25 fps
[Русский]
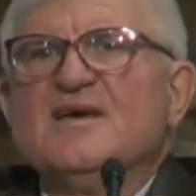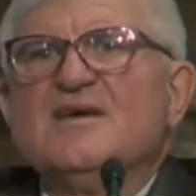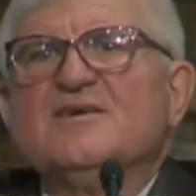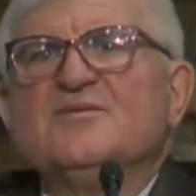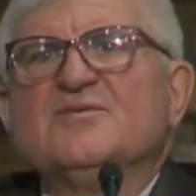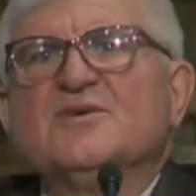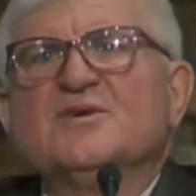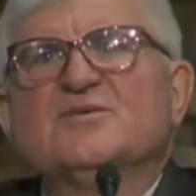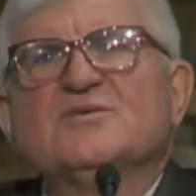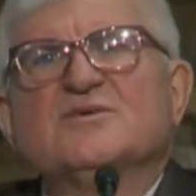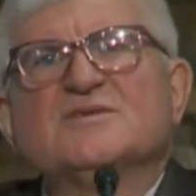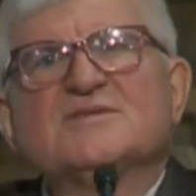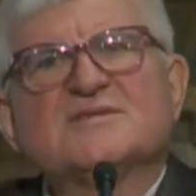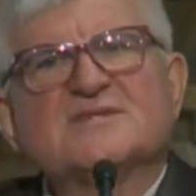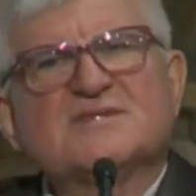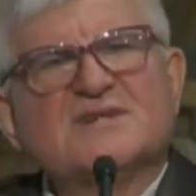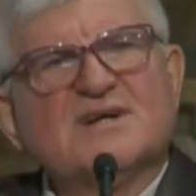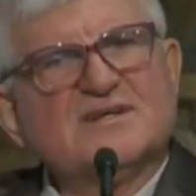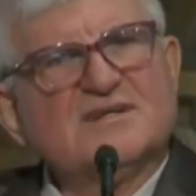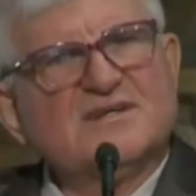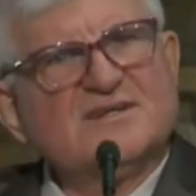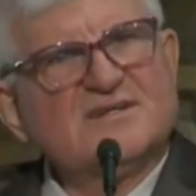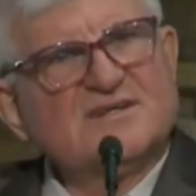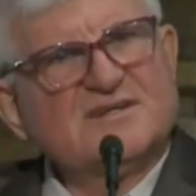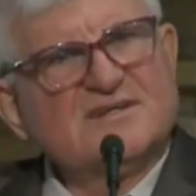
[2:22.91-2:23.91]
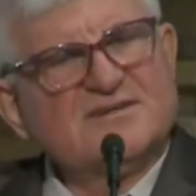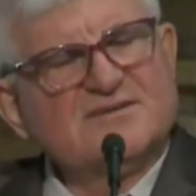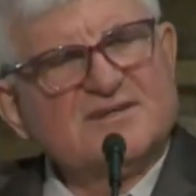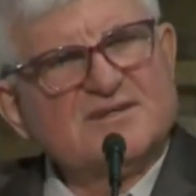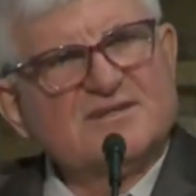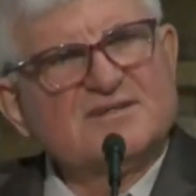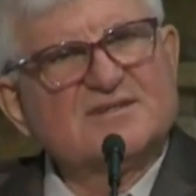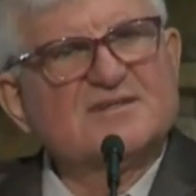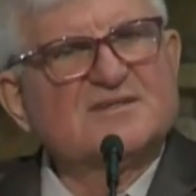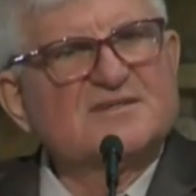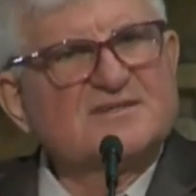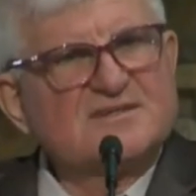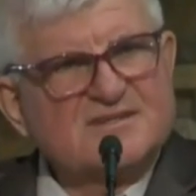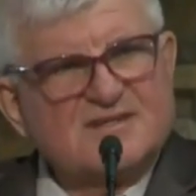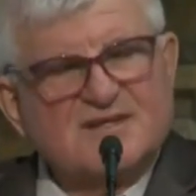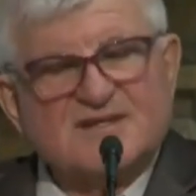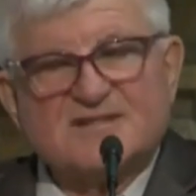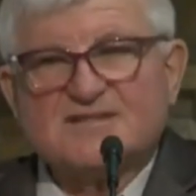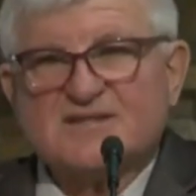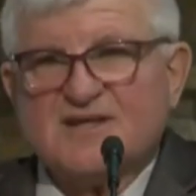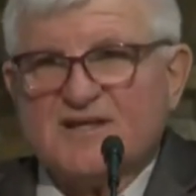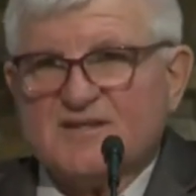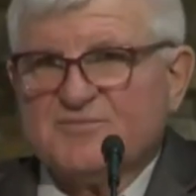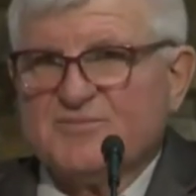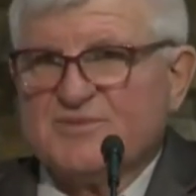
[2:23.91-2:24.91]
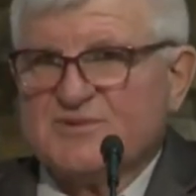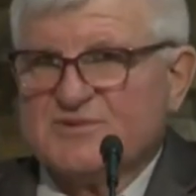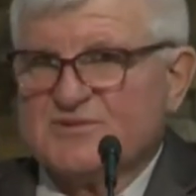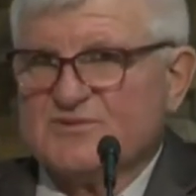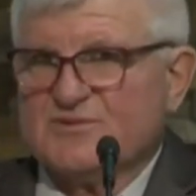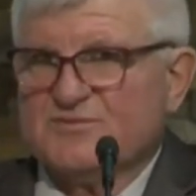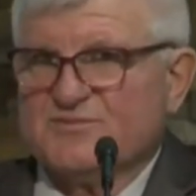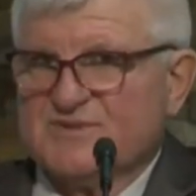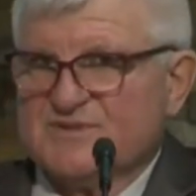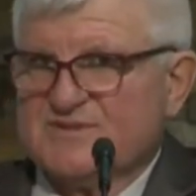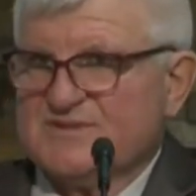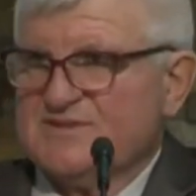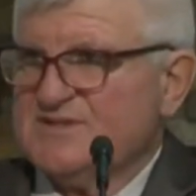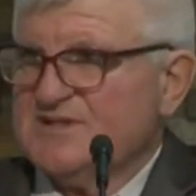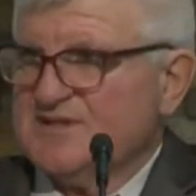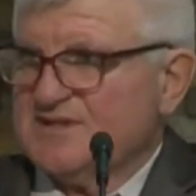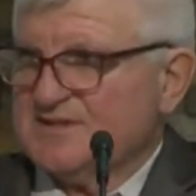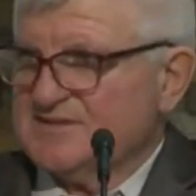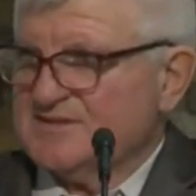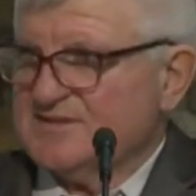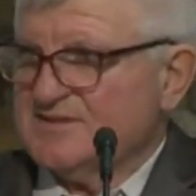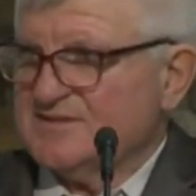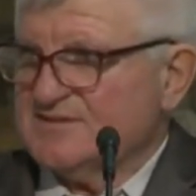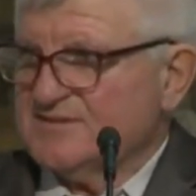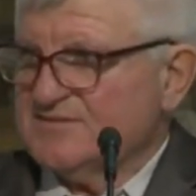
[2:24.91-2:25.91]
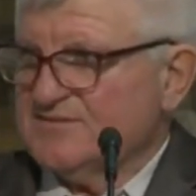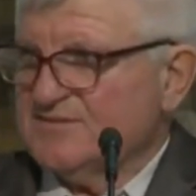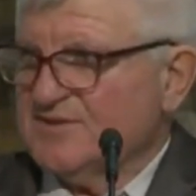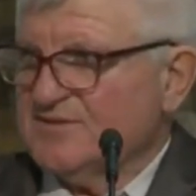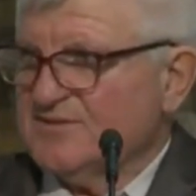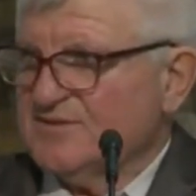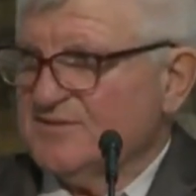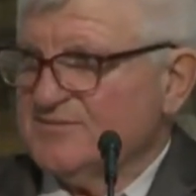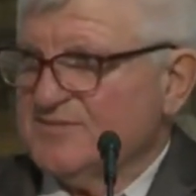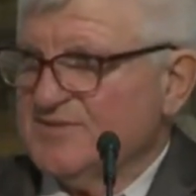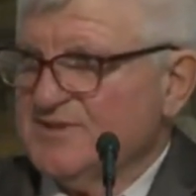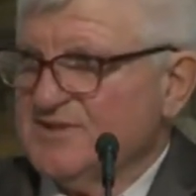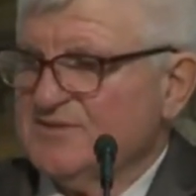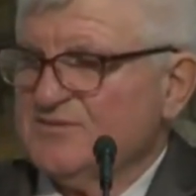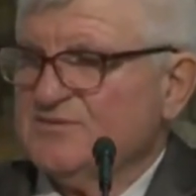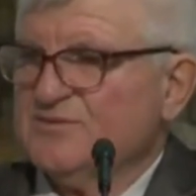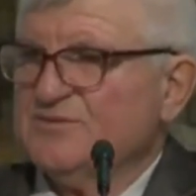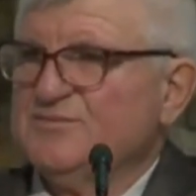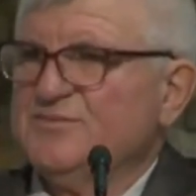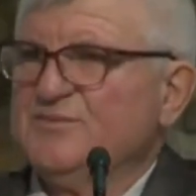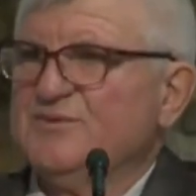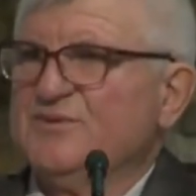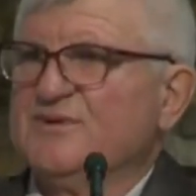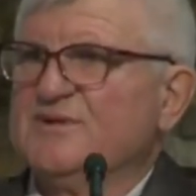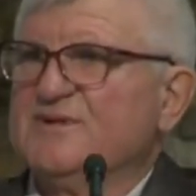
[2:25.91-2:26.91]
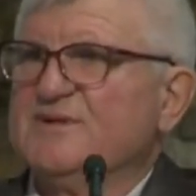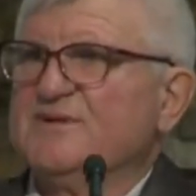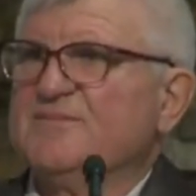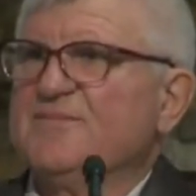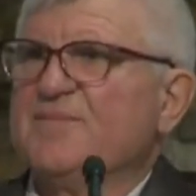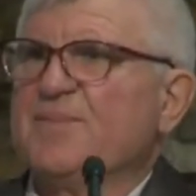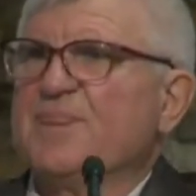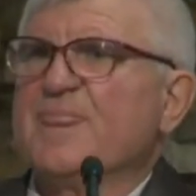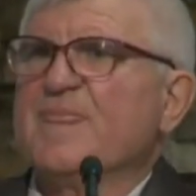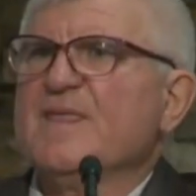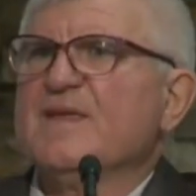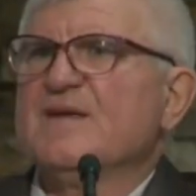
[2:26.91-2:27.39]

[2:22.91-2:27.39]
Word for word: И вот он говорит, сказал безумец сердце своем, нету Бога.